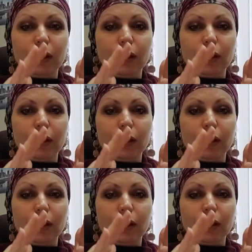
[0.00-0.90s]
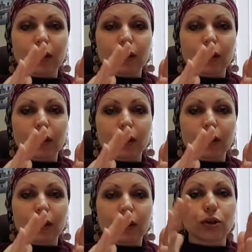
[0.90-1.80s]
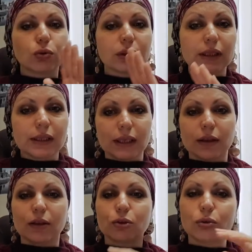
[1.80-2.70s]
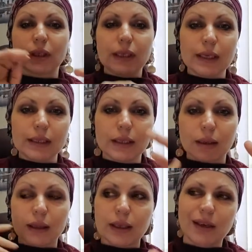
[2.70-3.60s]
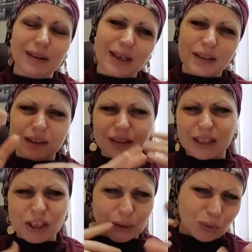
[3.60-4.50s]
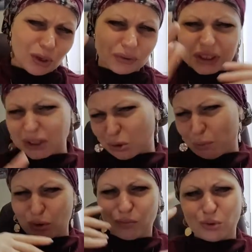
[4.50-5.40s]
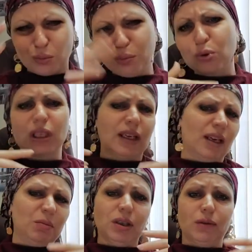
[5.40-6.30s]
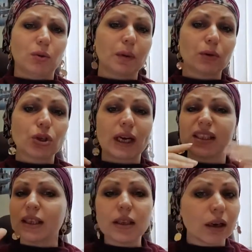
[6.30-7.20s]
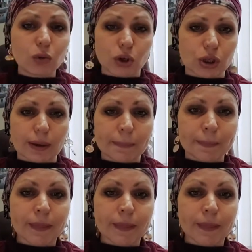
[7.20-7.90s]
В-третьих, как правило, кто-то сделал, кто-то не сделал. И начало урока всегда такое потом сумбурное, как бы так вот получается, нехорошее.